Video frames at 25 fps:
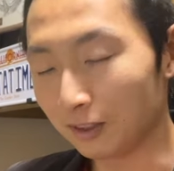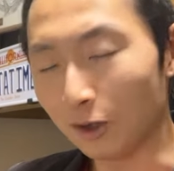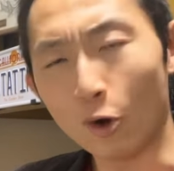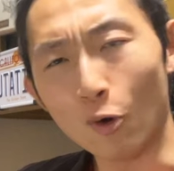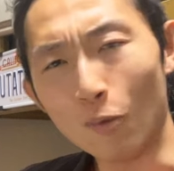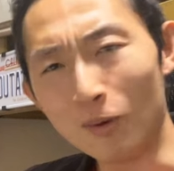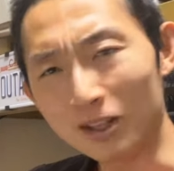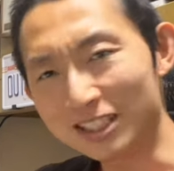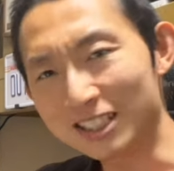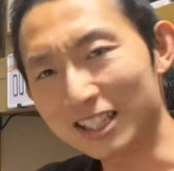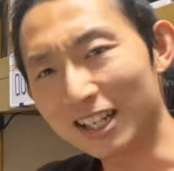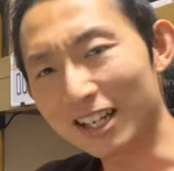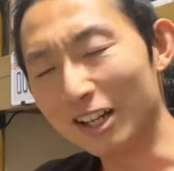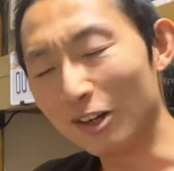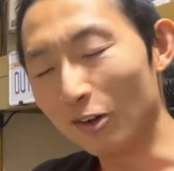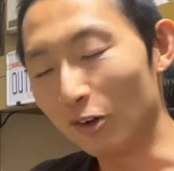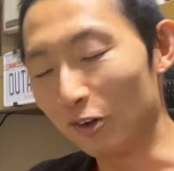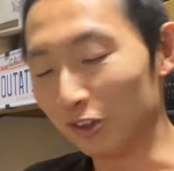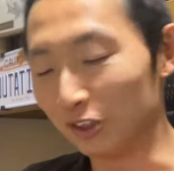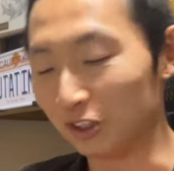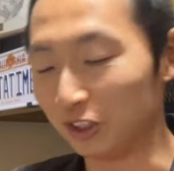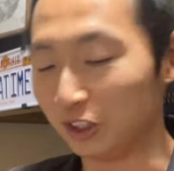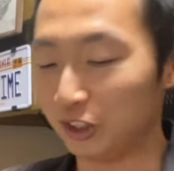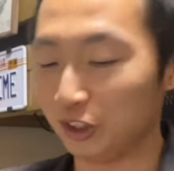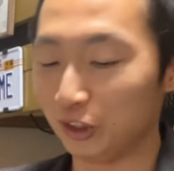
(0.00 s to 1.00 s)
お待ちかね
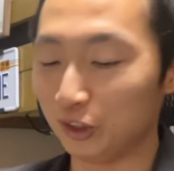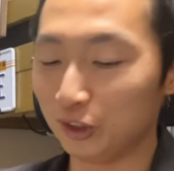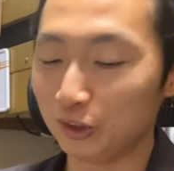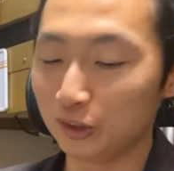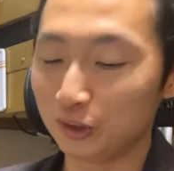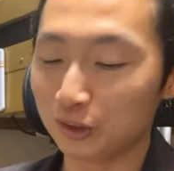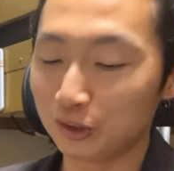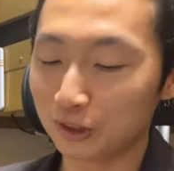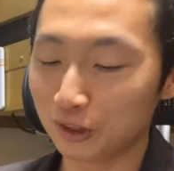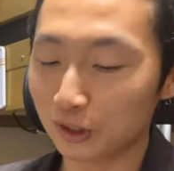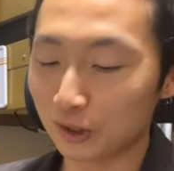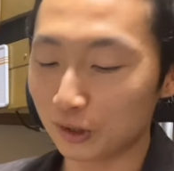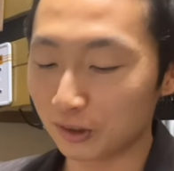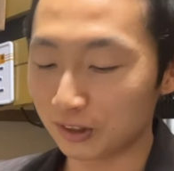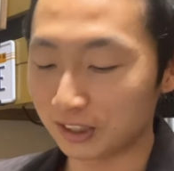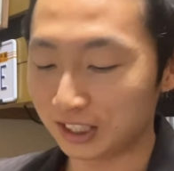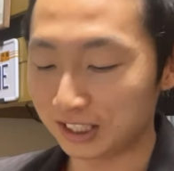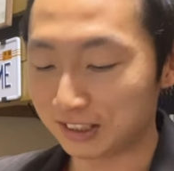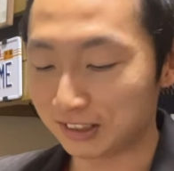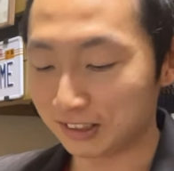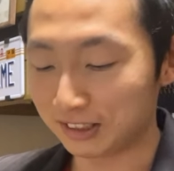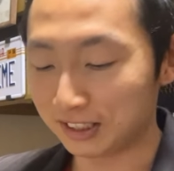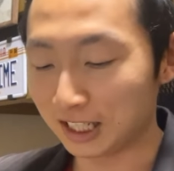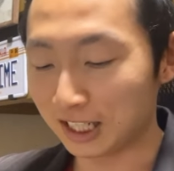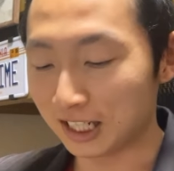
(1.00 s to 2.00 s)
の重量に
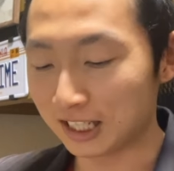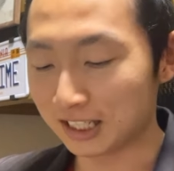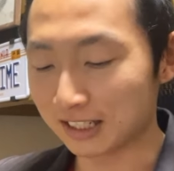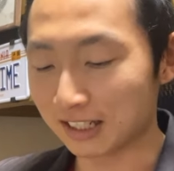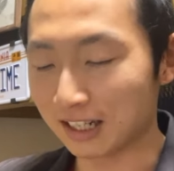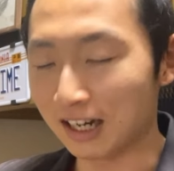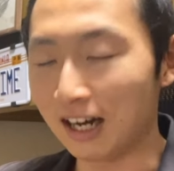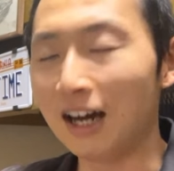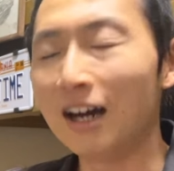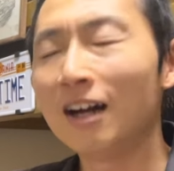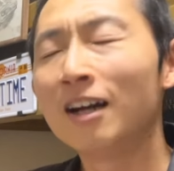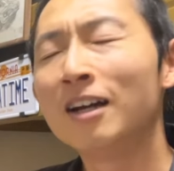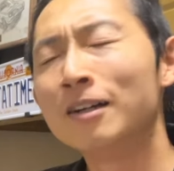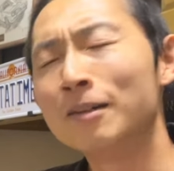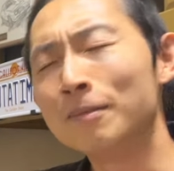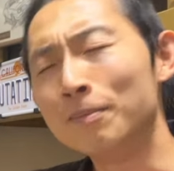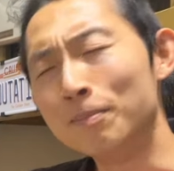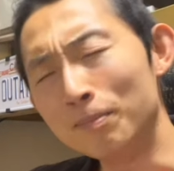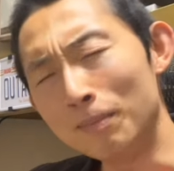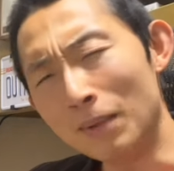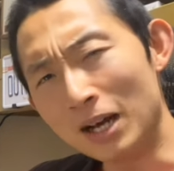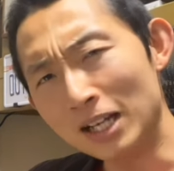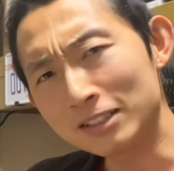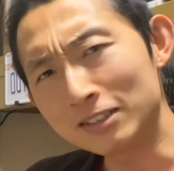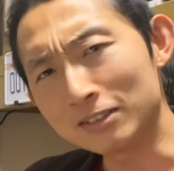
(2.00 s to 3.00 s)
ついてですが
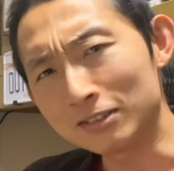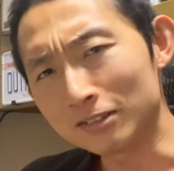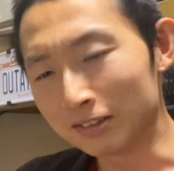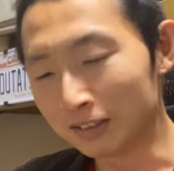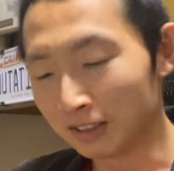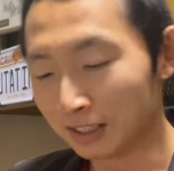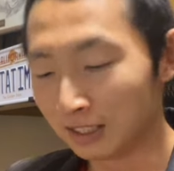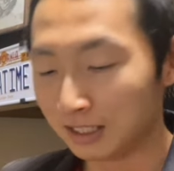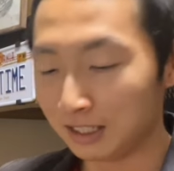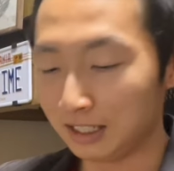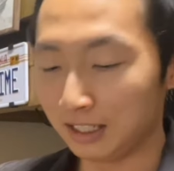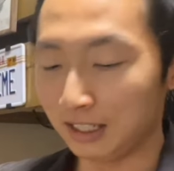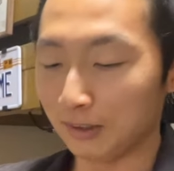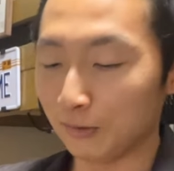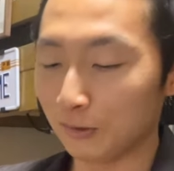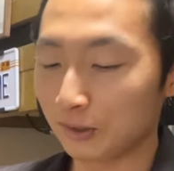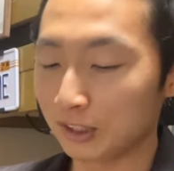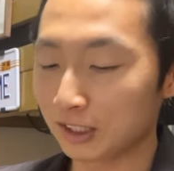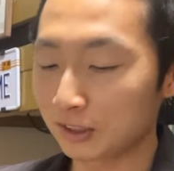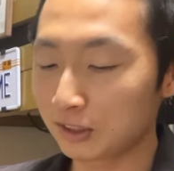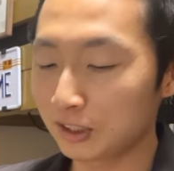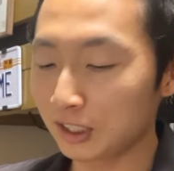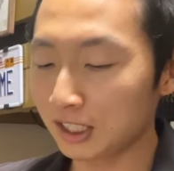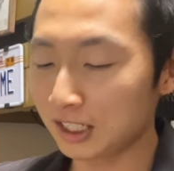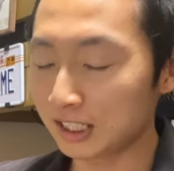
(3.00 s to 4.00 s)
まずえ
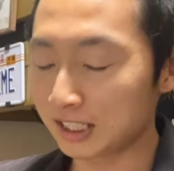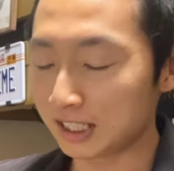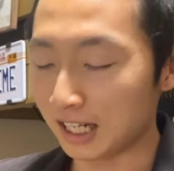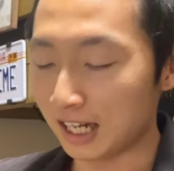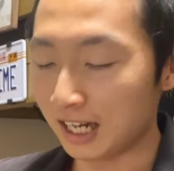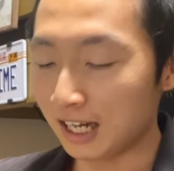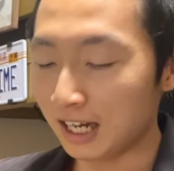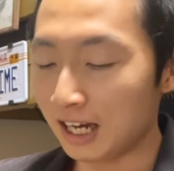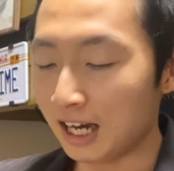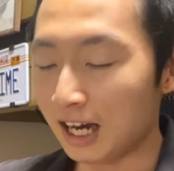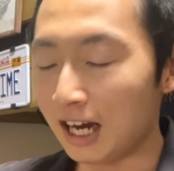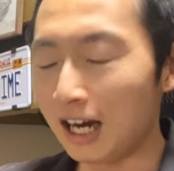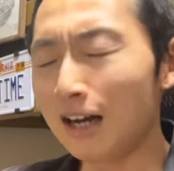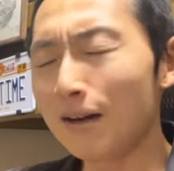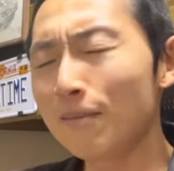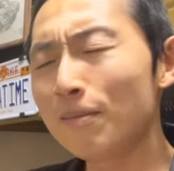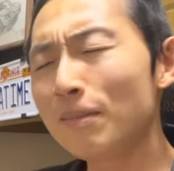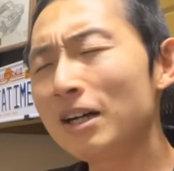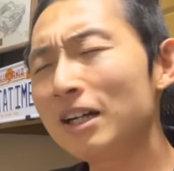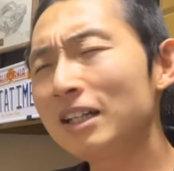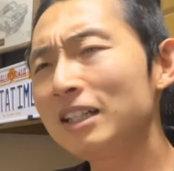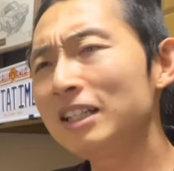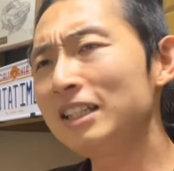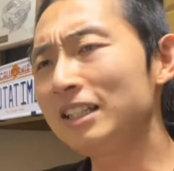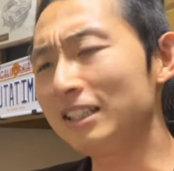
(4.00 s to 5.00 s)
私はですねあ
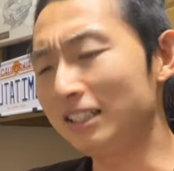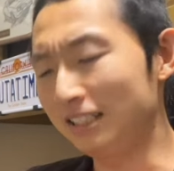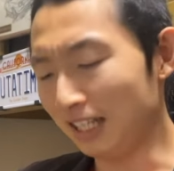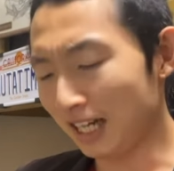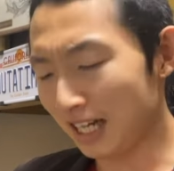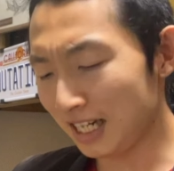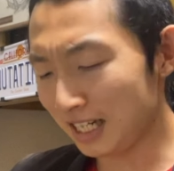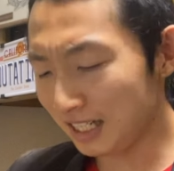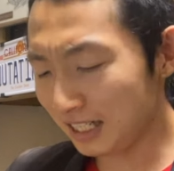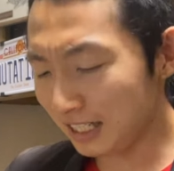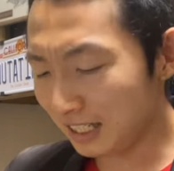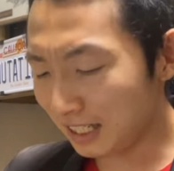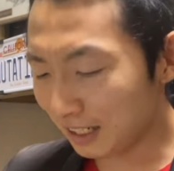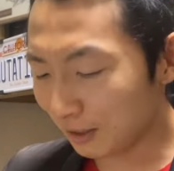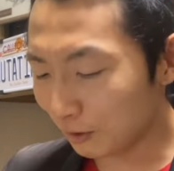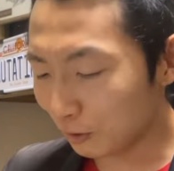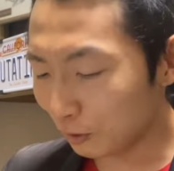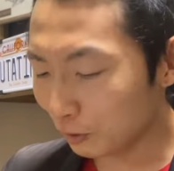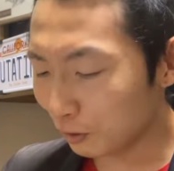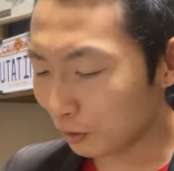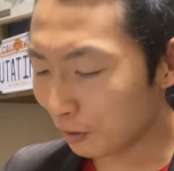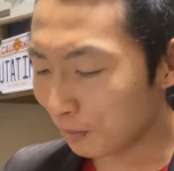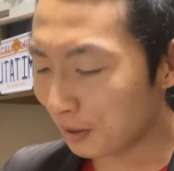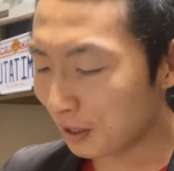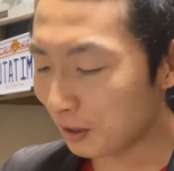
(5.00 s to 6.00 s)
まり
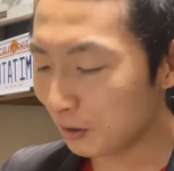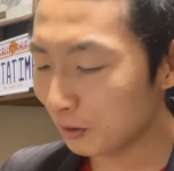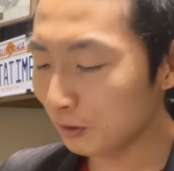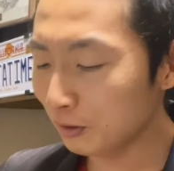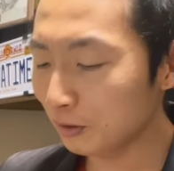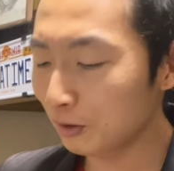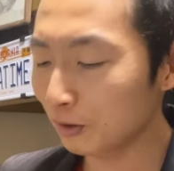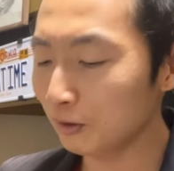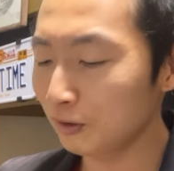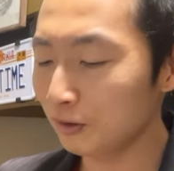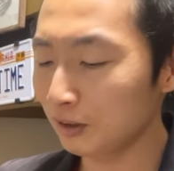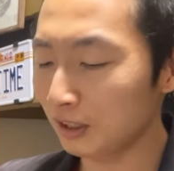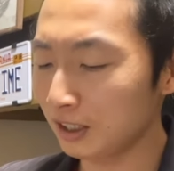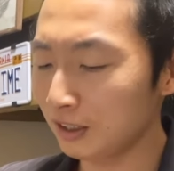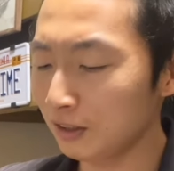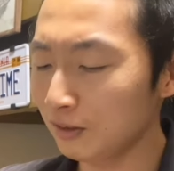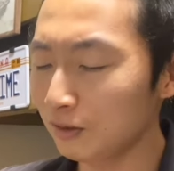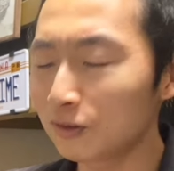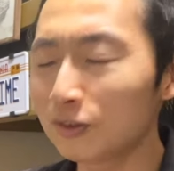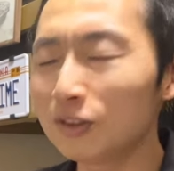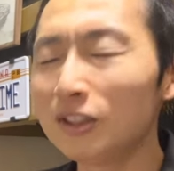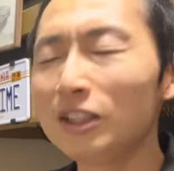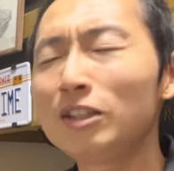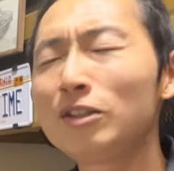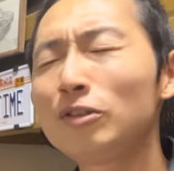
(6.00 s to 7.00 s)

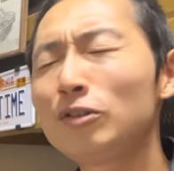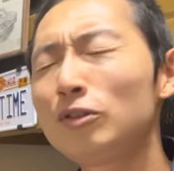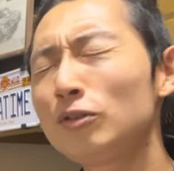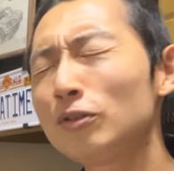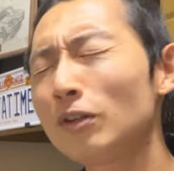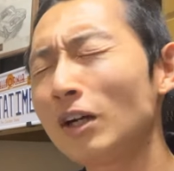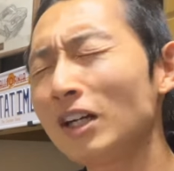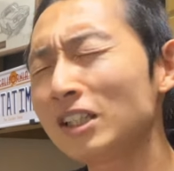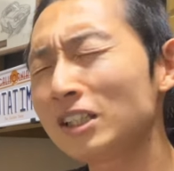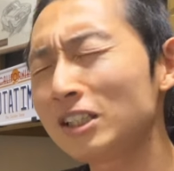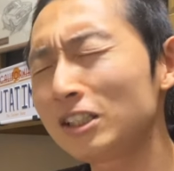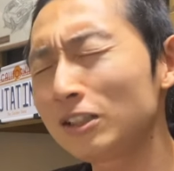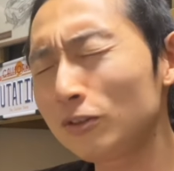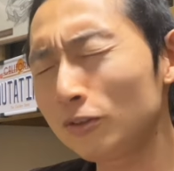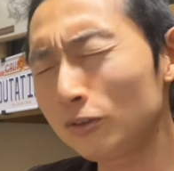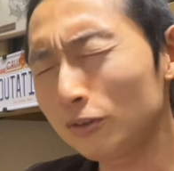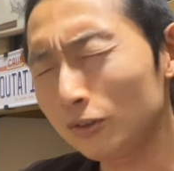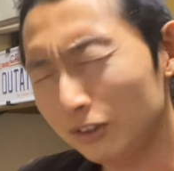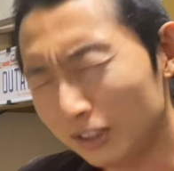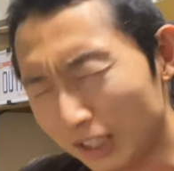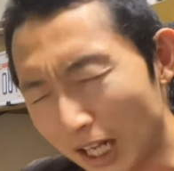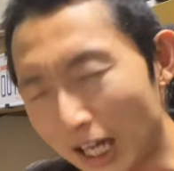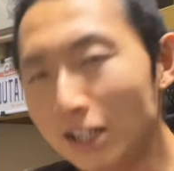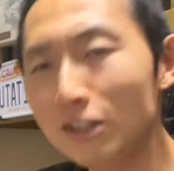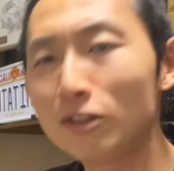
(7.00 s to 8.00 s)
ダイレクトマウントクランクに詳し
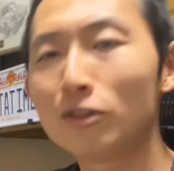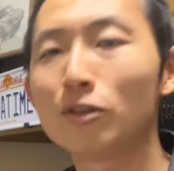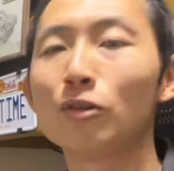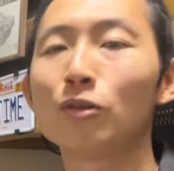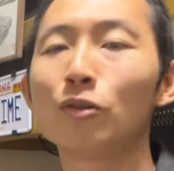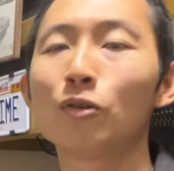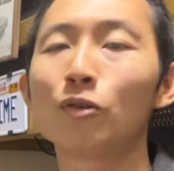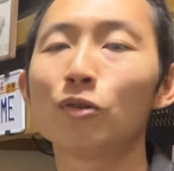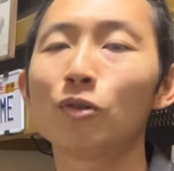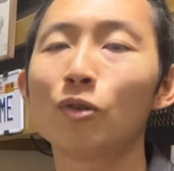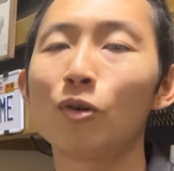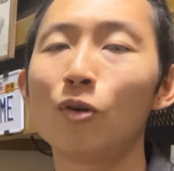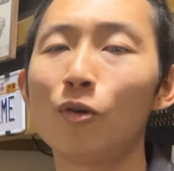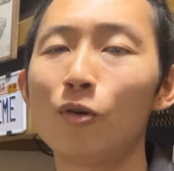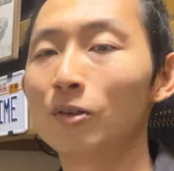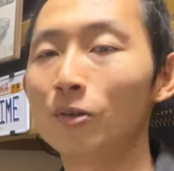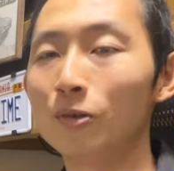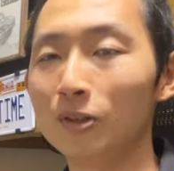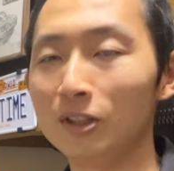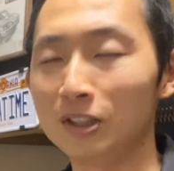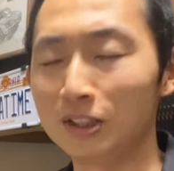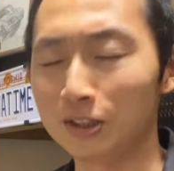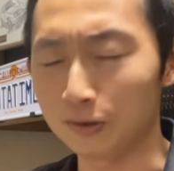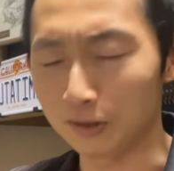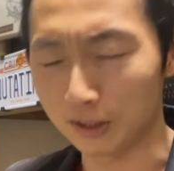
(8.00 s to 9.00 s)
くないということを
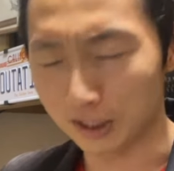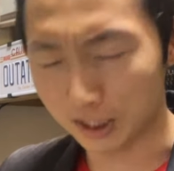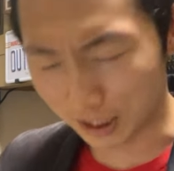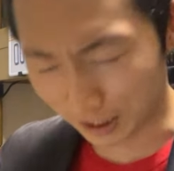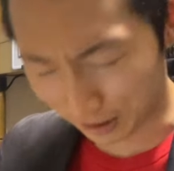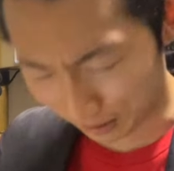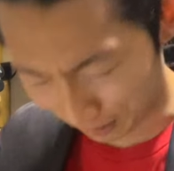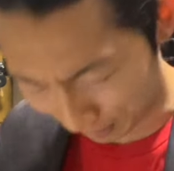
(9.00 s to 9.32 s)
お許しくださ